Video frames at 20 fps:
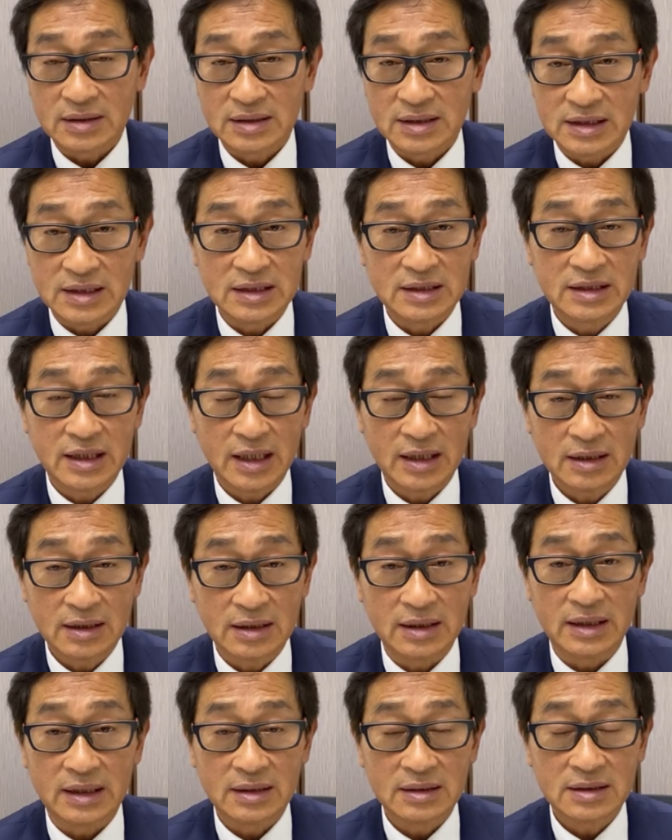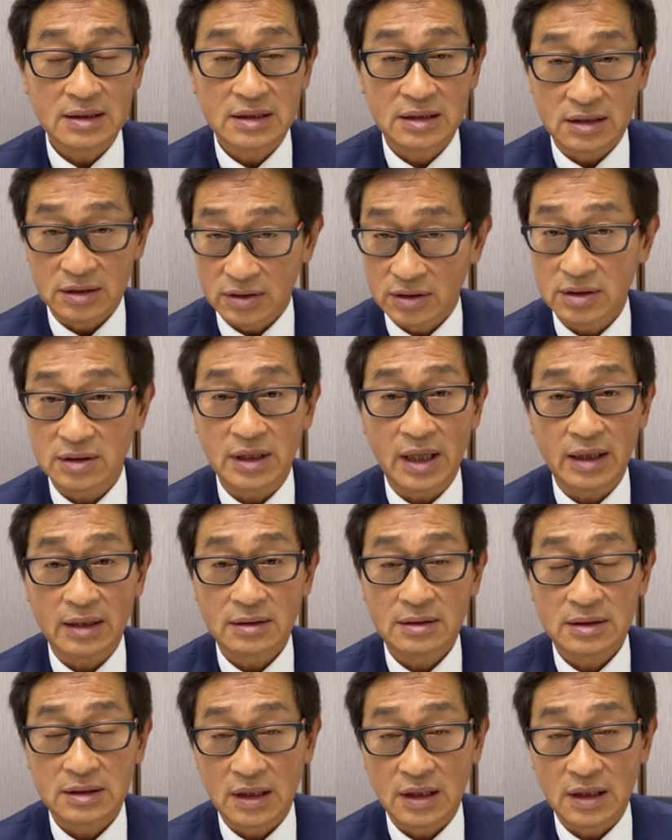七千零四十点。